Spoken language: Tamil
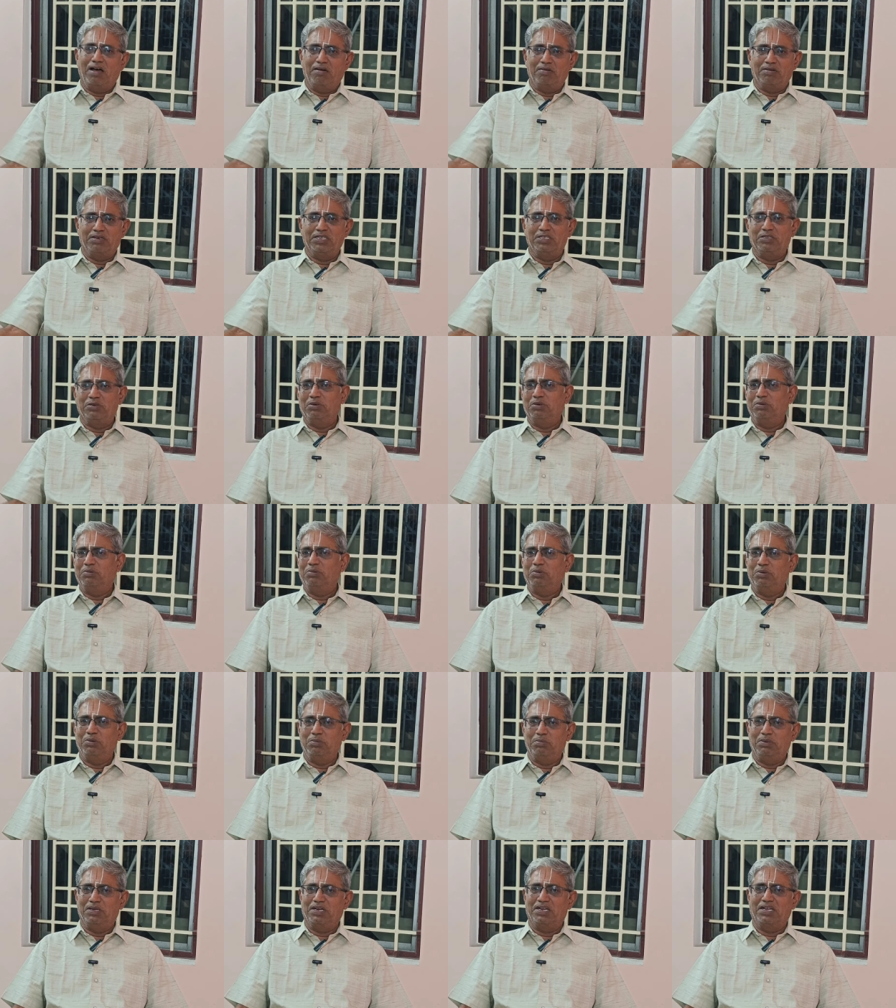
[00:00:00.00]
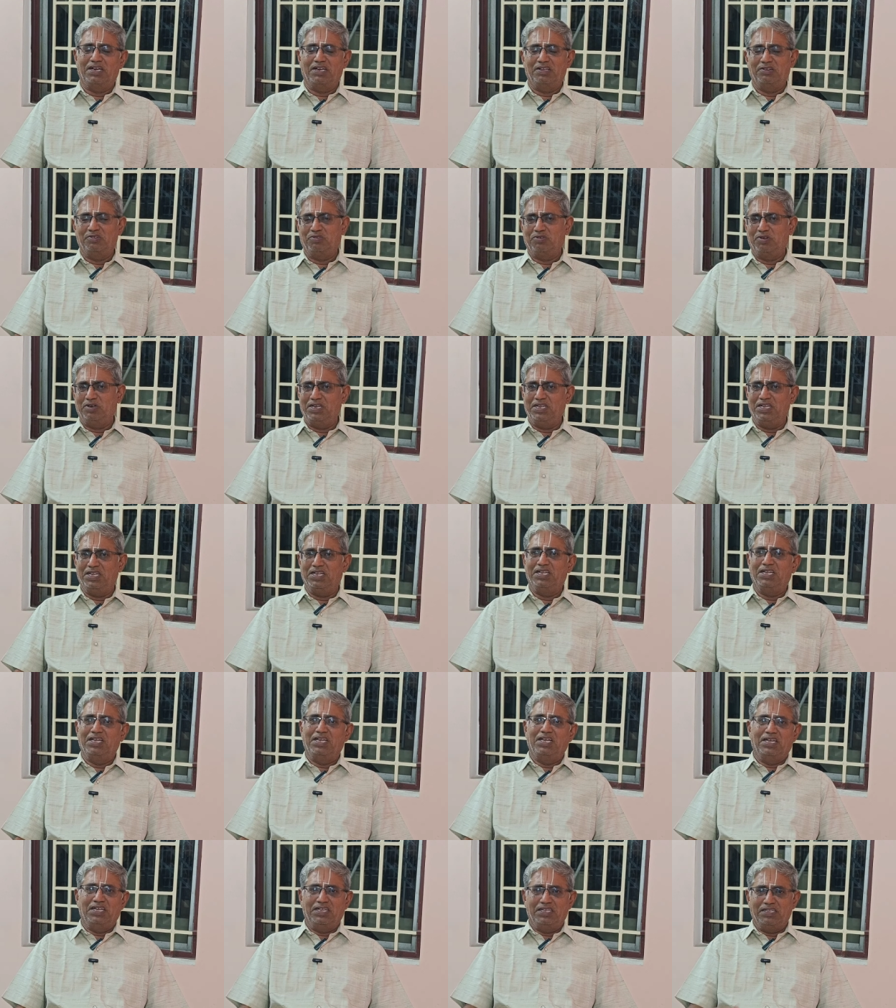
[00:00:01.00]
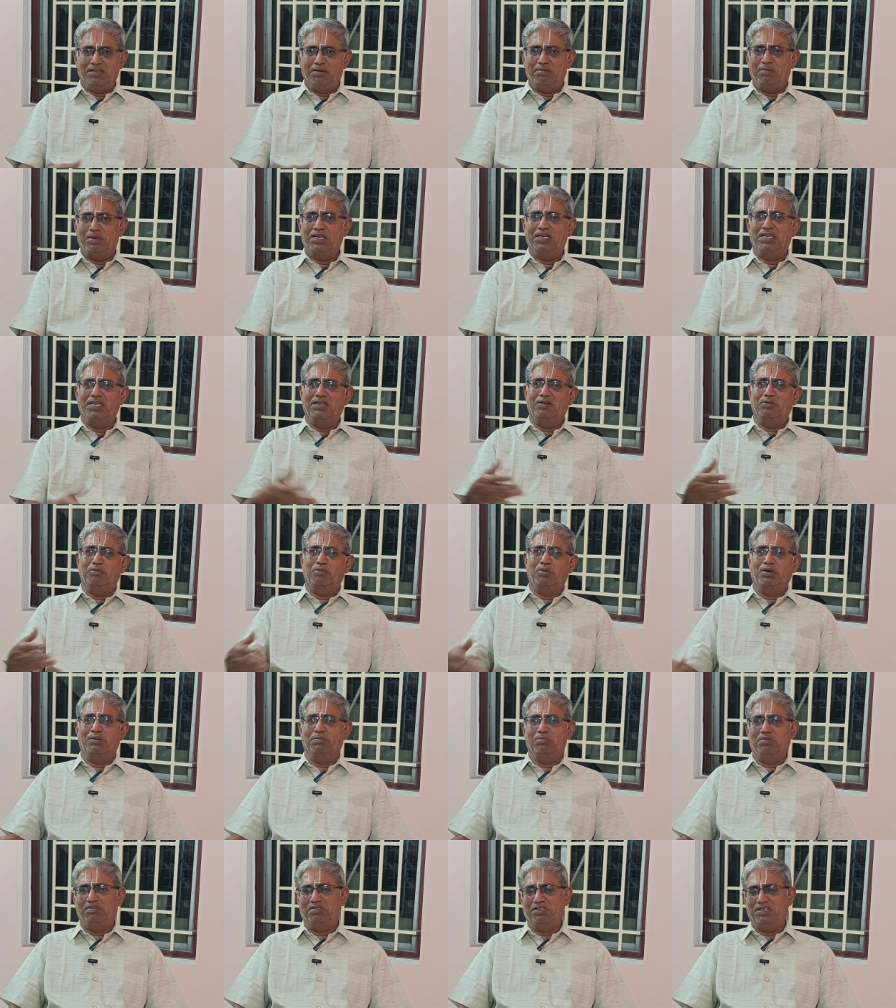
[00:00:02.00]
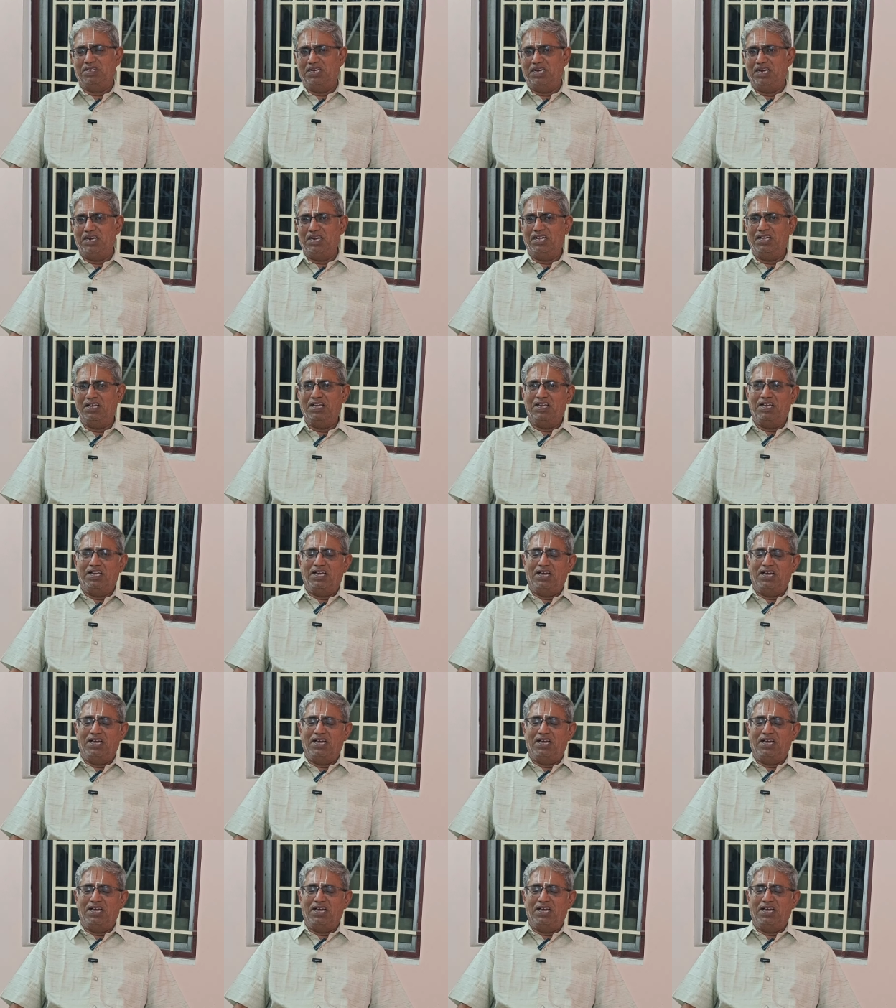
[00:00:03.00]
அவங்க ஏதோ ஒரு ஊர் பேரெல்லாம் சொல்லி இந்த மாதிரி எங்கள் உடம்பு சரியில்லை